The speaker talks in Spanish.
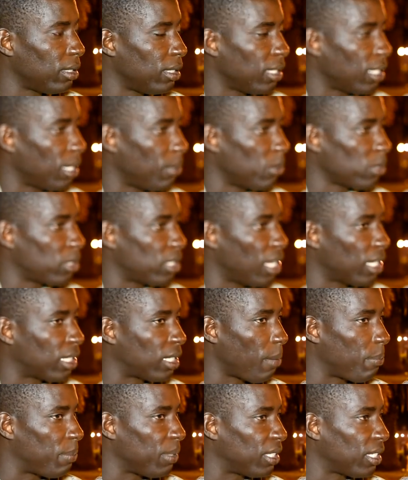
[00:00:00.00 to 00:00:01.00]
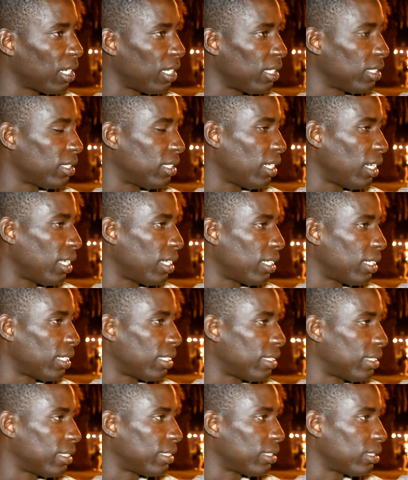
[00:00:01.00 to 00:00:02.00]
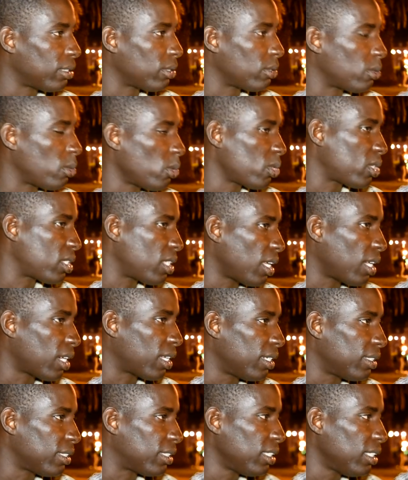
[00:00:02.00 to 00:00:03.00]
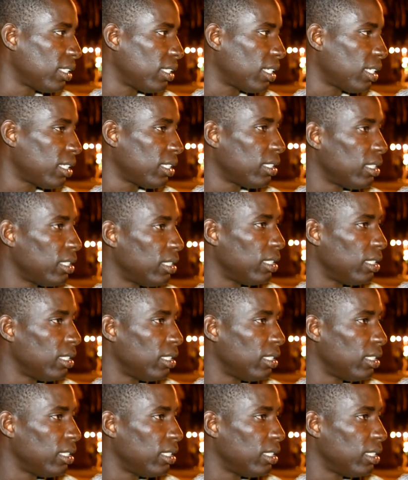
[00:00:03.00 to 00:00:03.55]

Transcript: digamos, la capital de la costa argentina